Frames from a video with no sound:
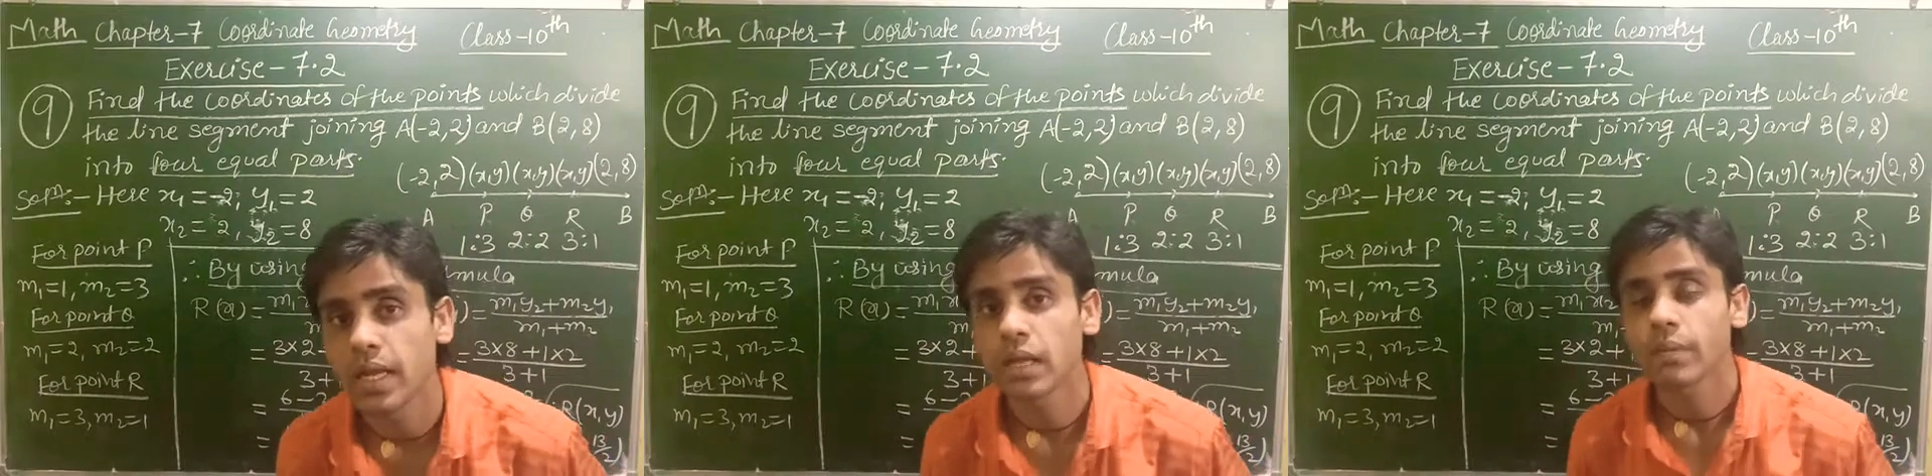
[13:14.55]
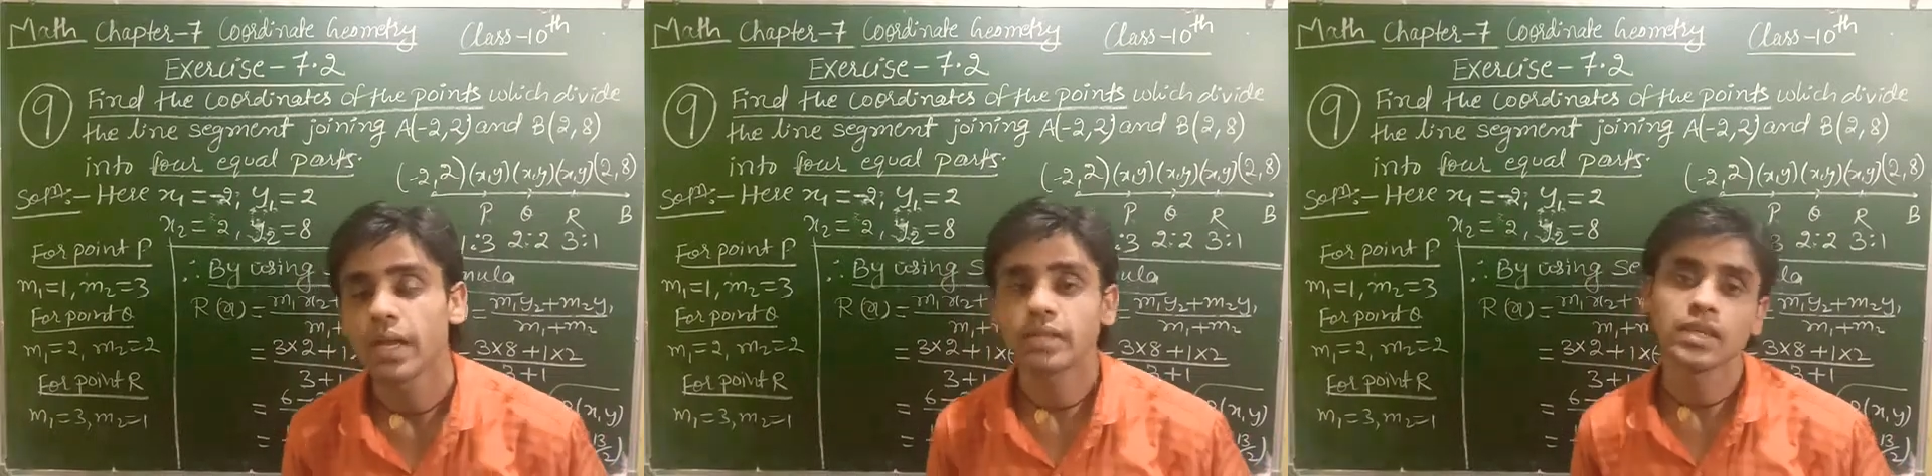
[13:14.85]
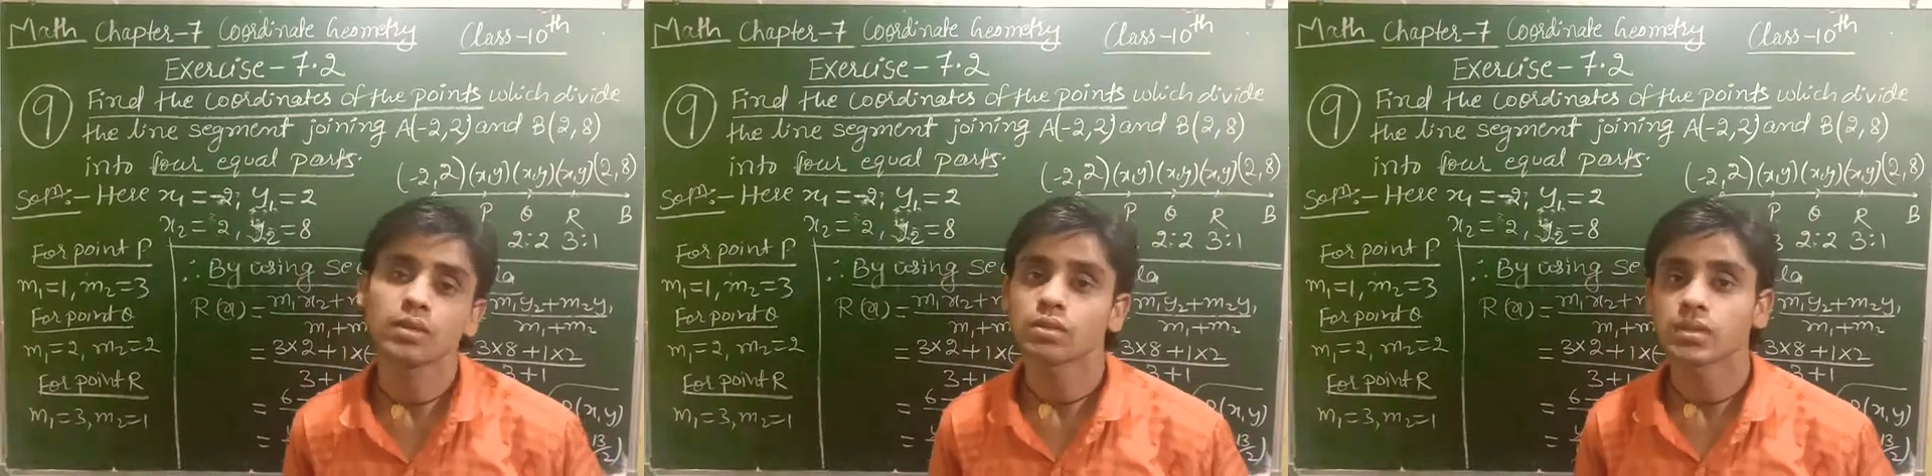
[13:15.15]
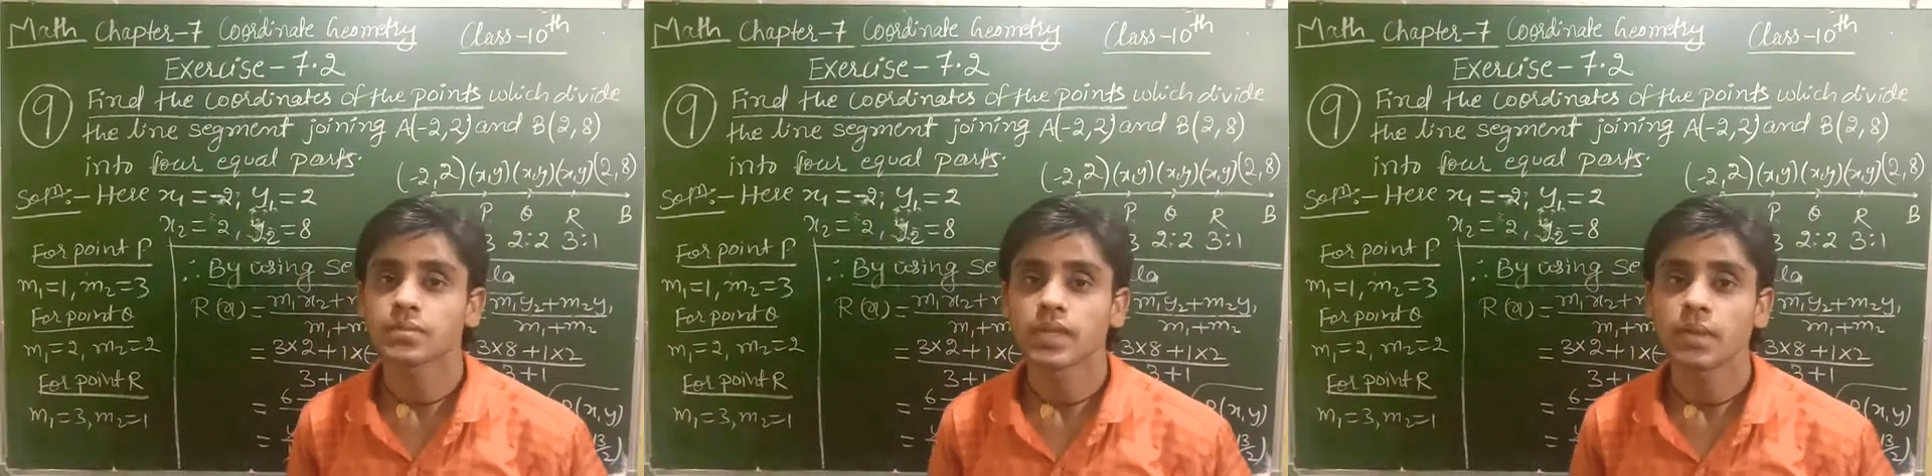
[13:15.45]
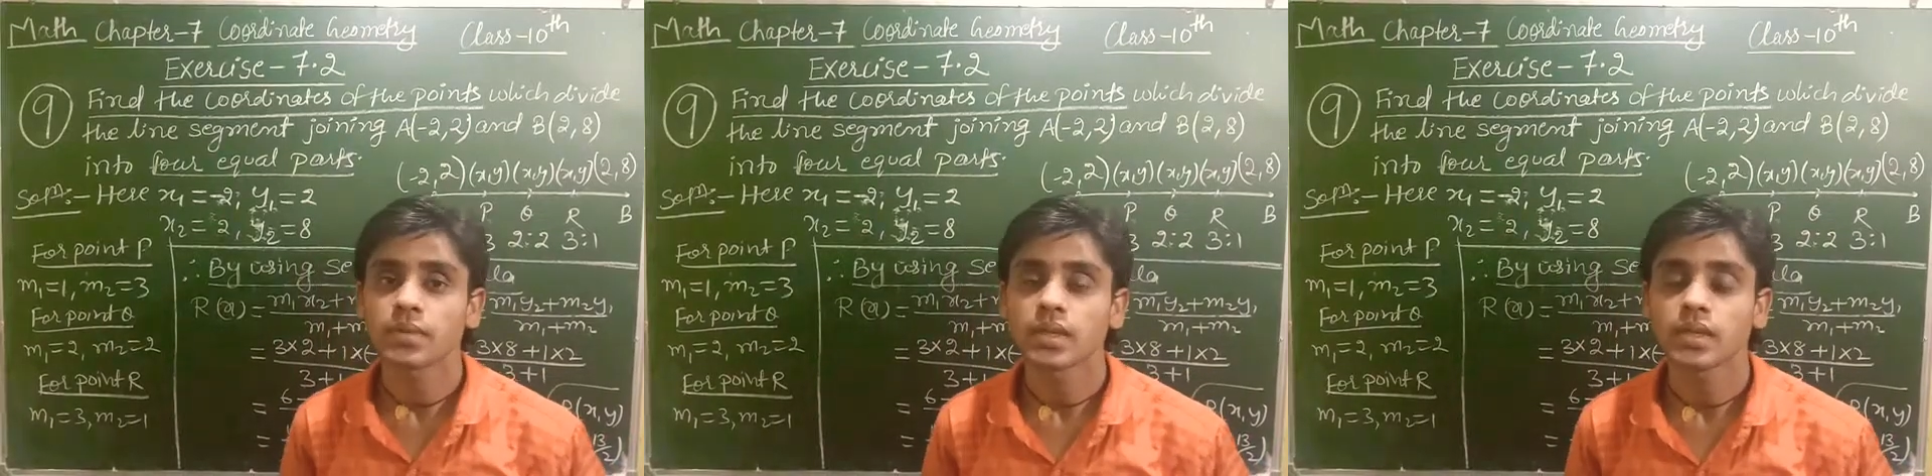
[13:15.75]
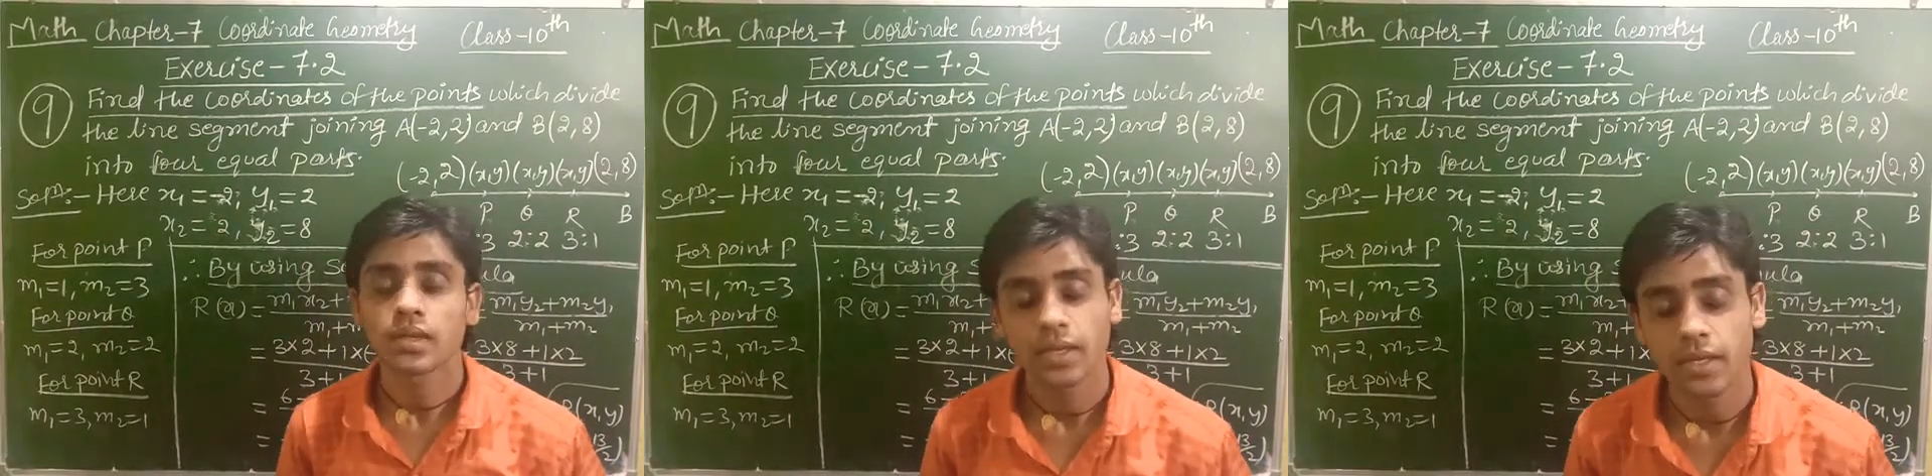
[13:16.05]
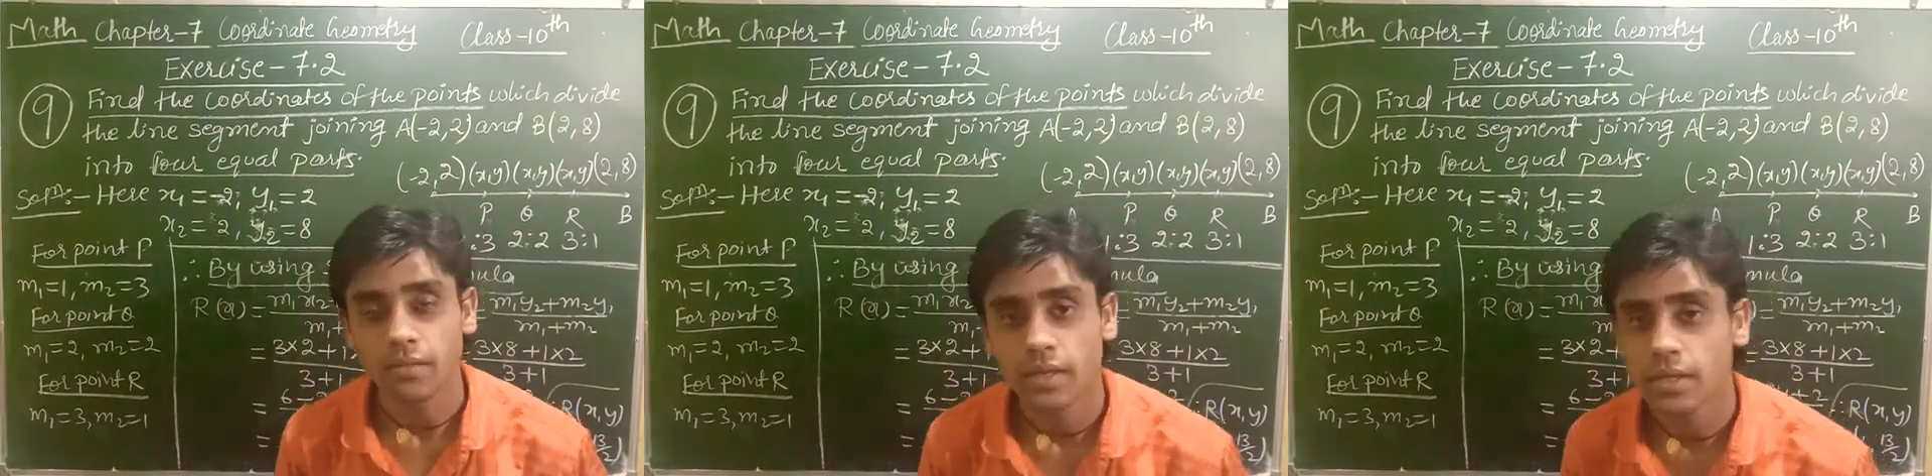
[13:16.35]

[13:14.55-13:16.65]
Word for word: हमारे चैनल को सब्सक्राइब दे धन्यवाद